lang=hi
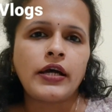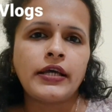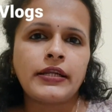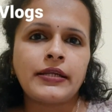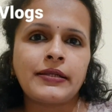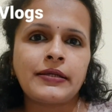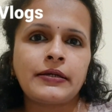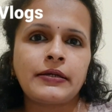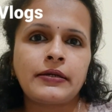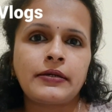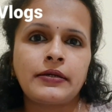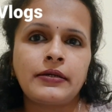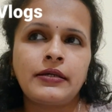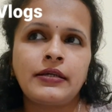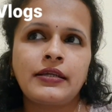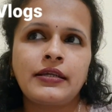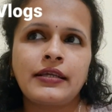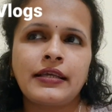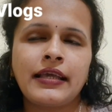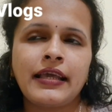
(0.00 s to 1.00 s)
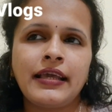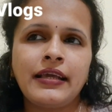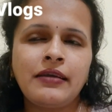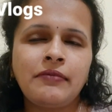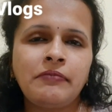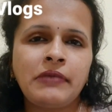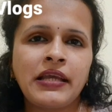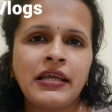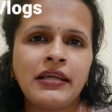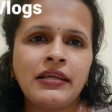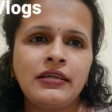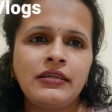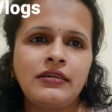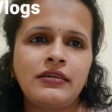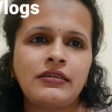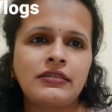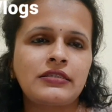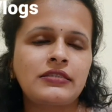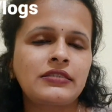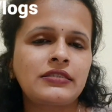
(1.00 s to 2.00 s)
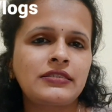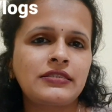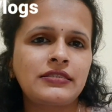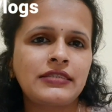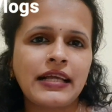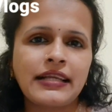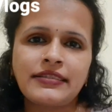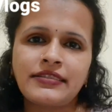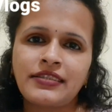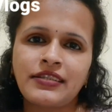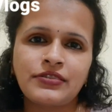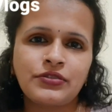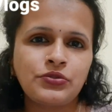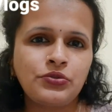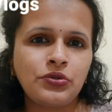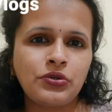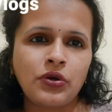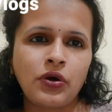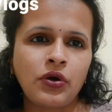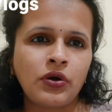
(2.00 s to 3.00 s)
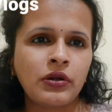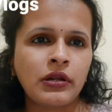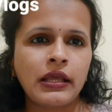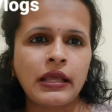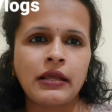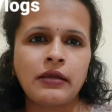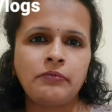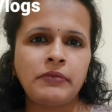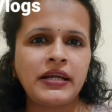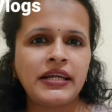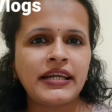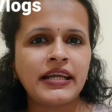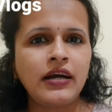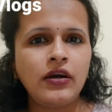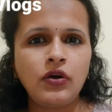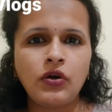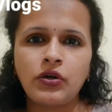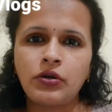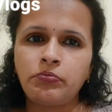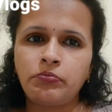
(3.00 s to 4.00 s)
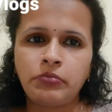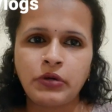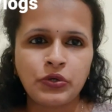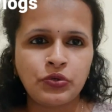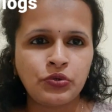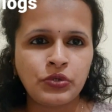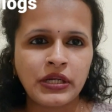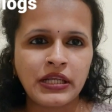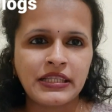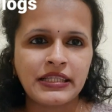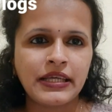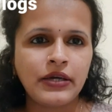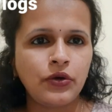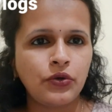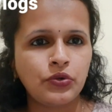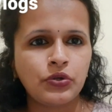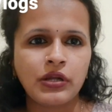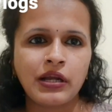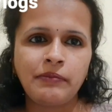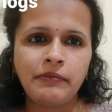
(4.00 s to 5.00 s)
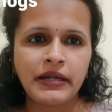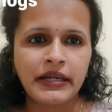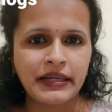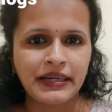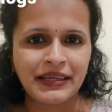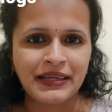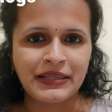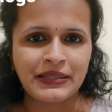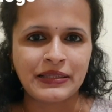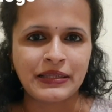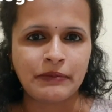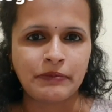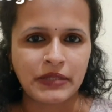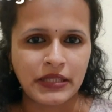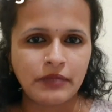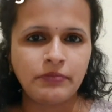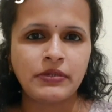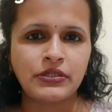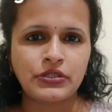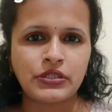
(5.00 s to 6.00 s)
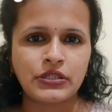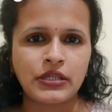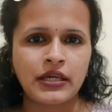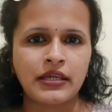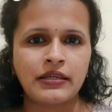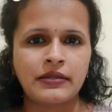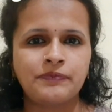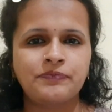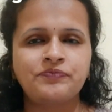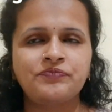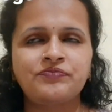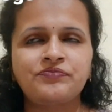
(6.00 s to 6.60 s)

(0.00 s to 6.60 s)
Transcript: और एक में सास ससुर और एक बेटा और बहू रहते हैं और उनका बेटा रहता है मतलब बच्चा है